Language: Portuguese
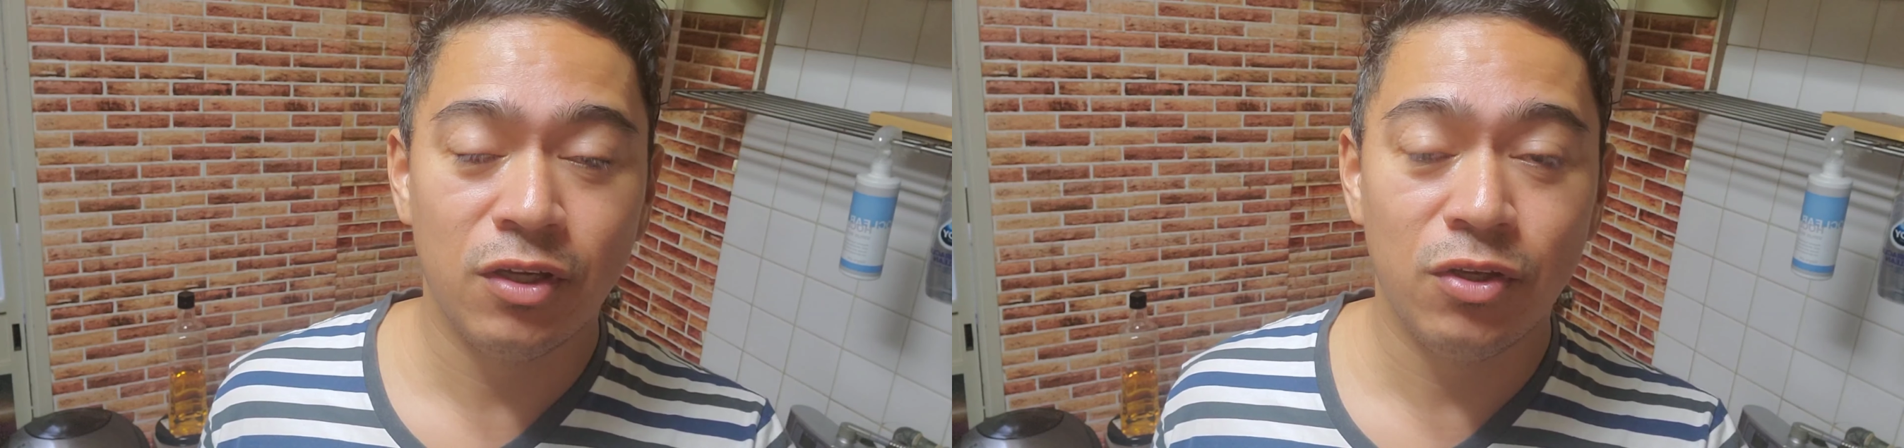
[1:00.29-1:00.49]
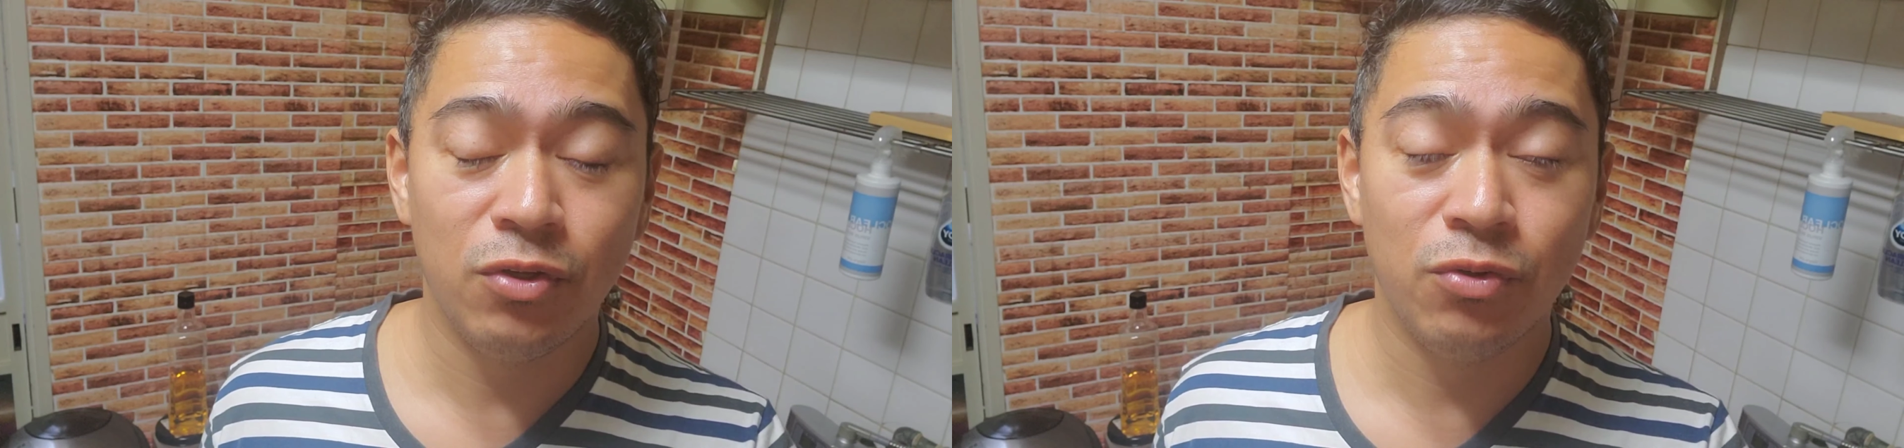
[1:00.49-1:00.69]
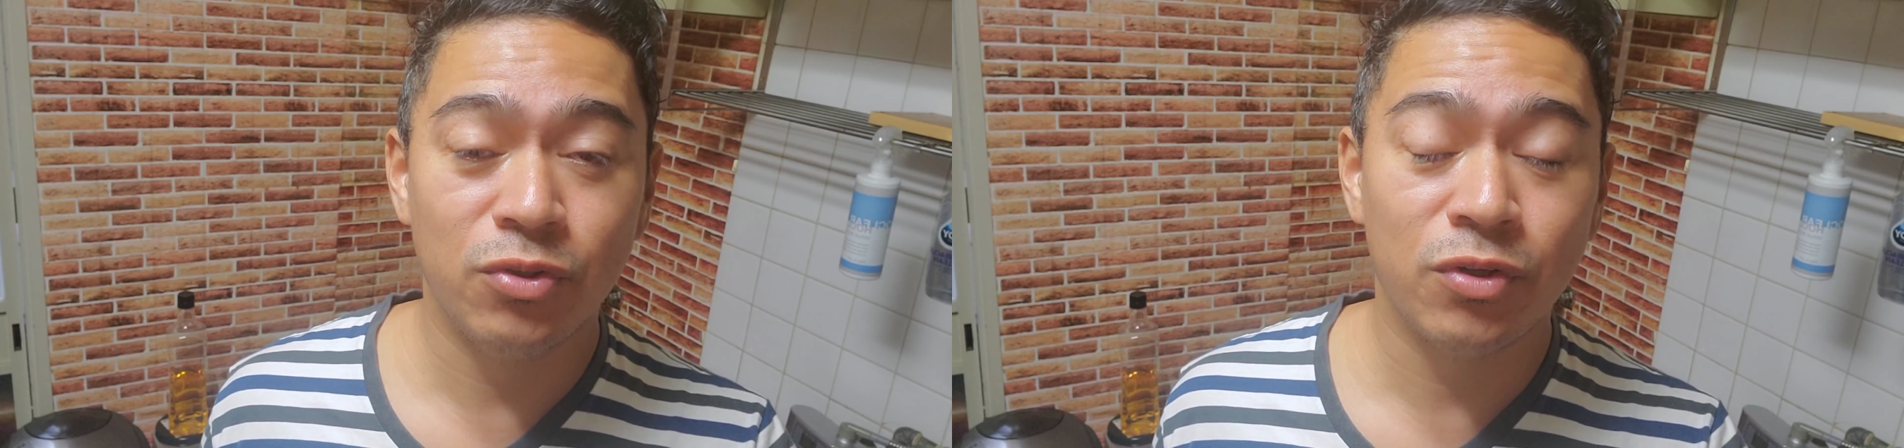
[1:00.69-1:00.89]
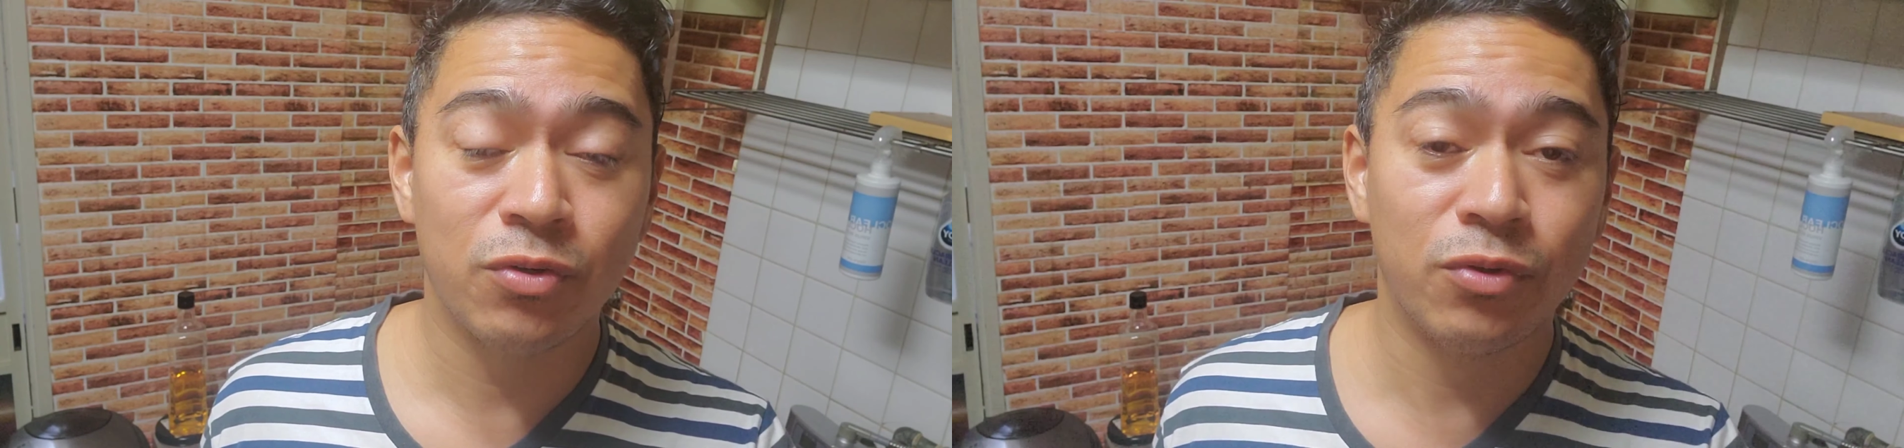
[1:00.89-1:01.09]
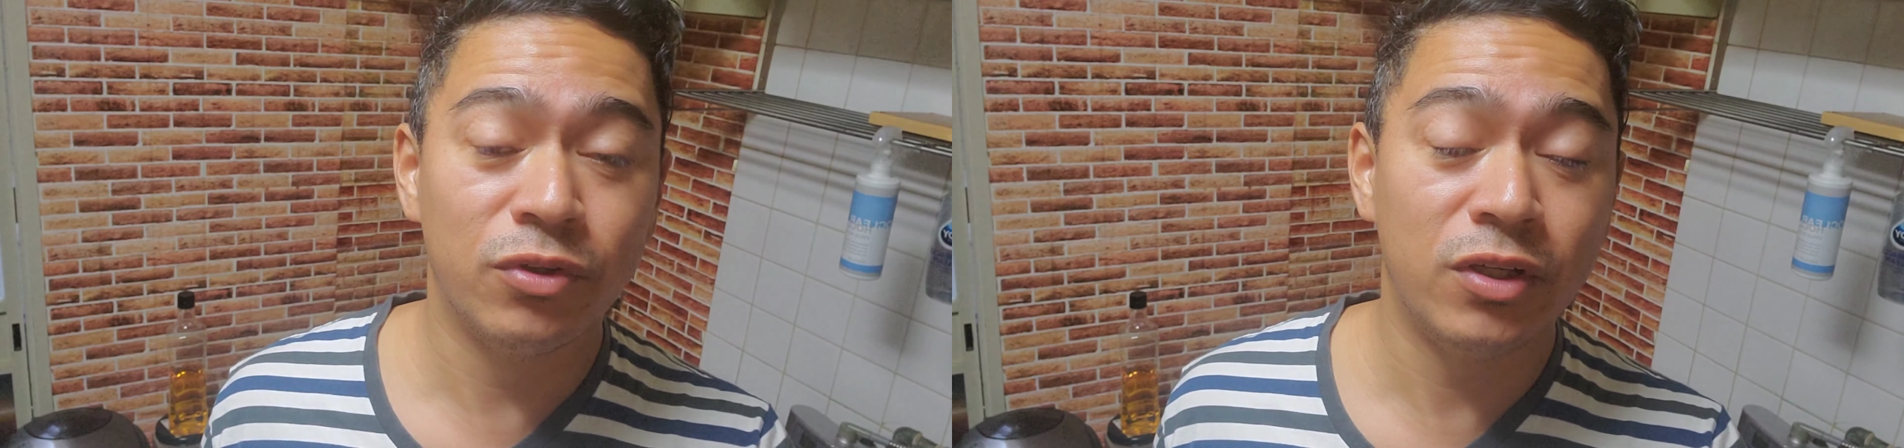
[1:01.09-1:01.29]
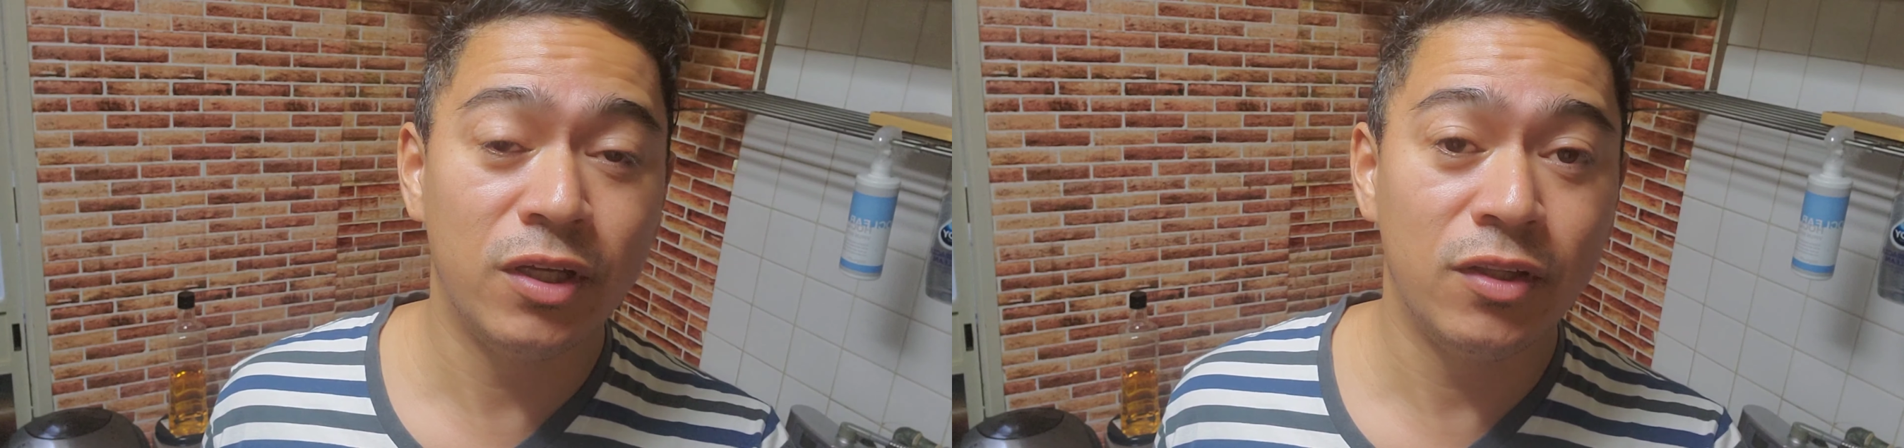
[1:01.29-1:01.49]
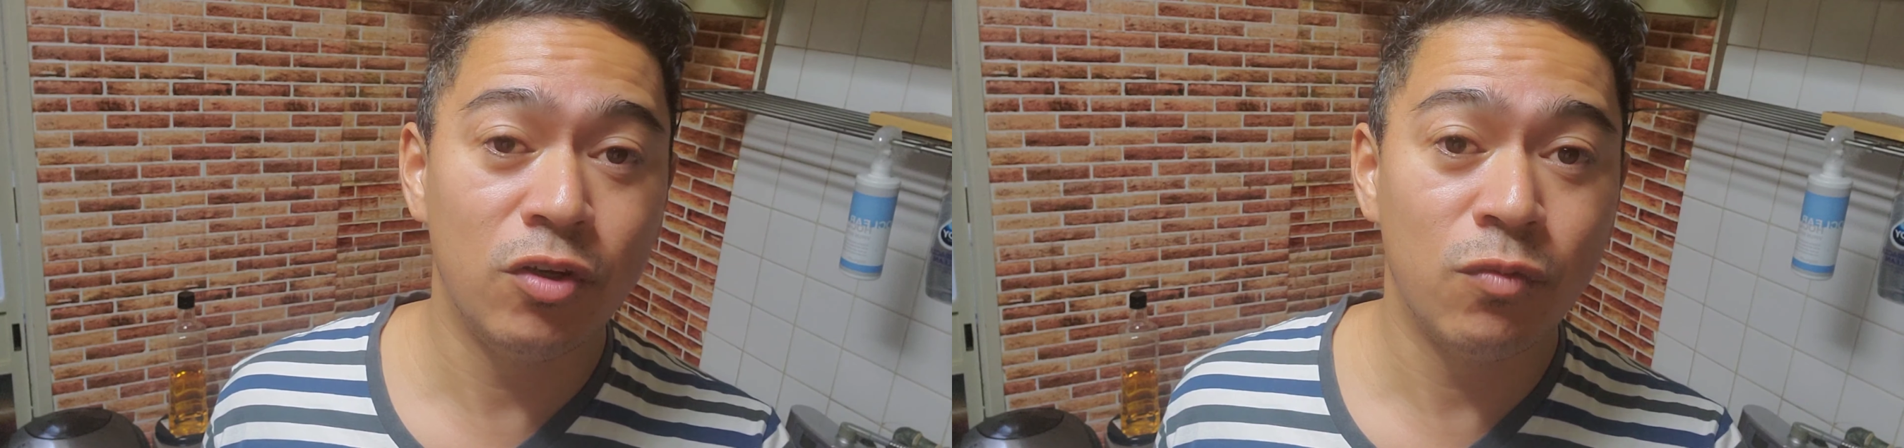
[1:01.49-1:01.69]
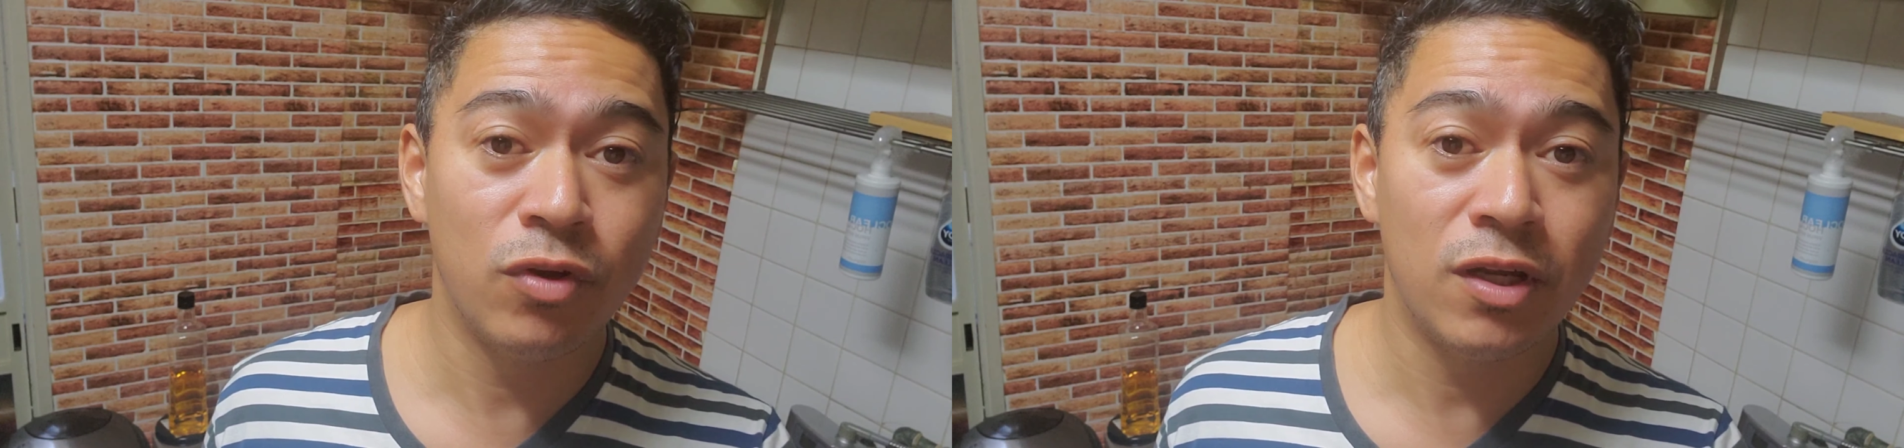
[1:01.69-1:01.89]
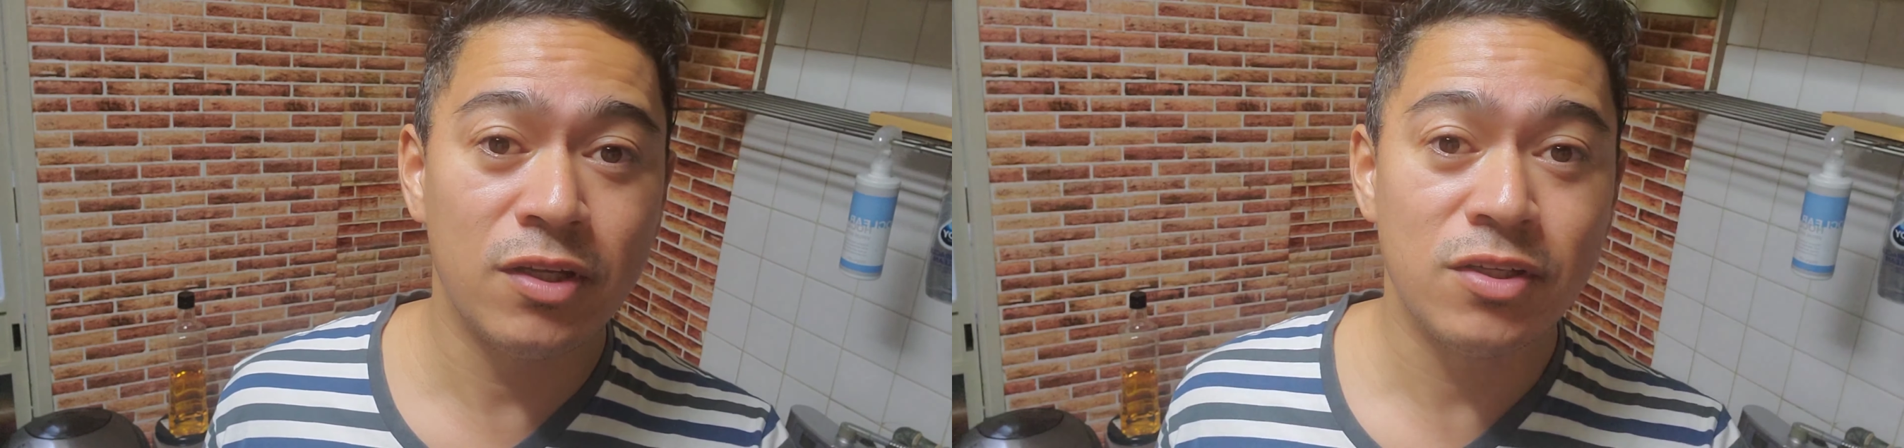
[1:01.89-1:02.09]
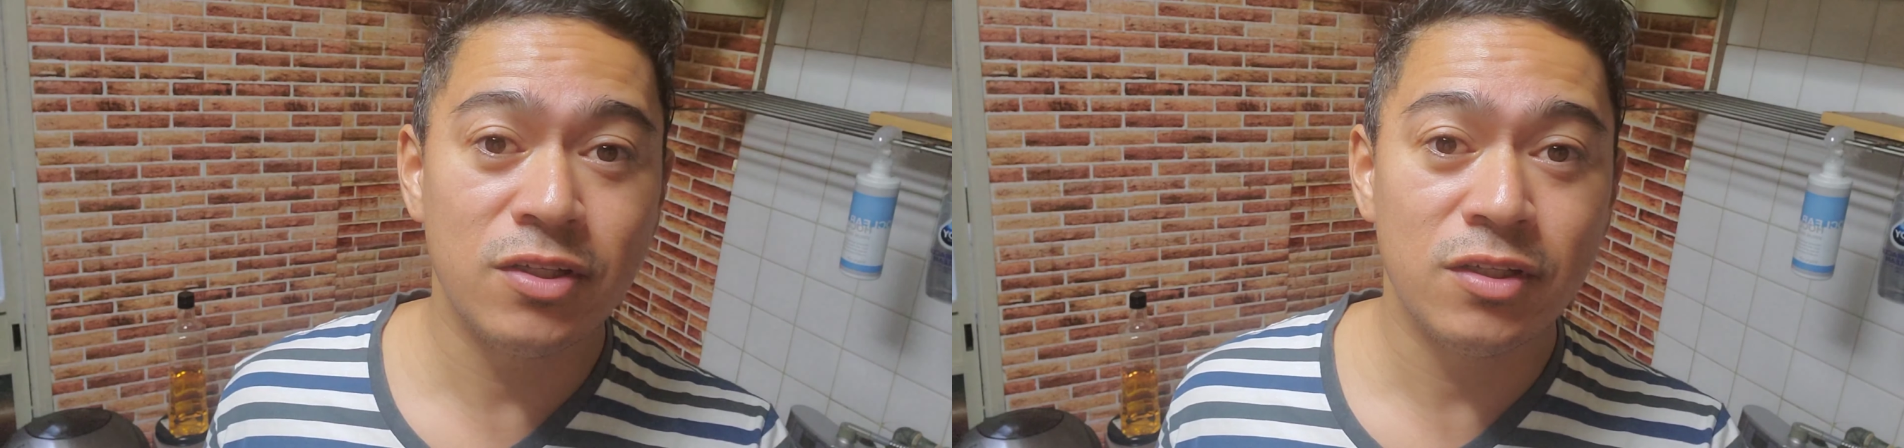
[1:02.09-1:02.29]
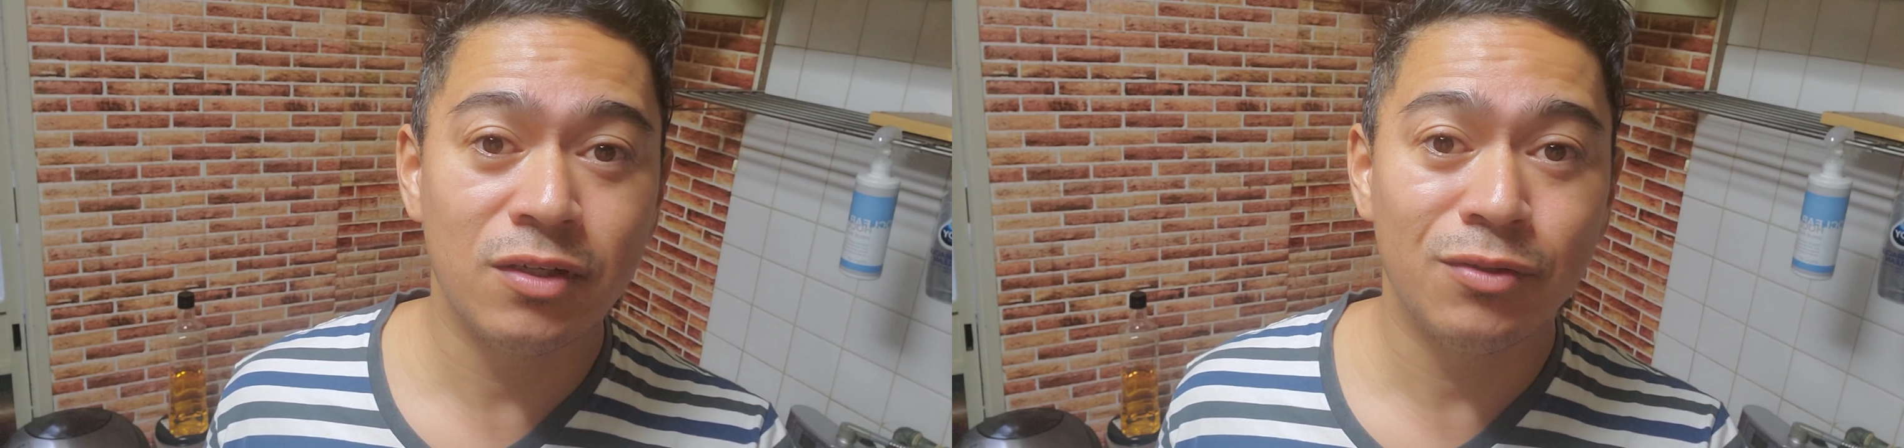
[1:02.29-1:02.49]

E hoje eu acordei, dei uma olhadinha,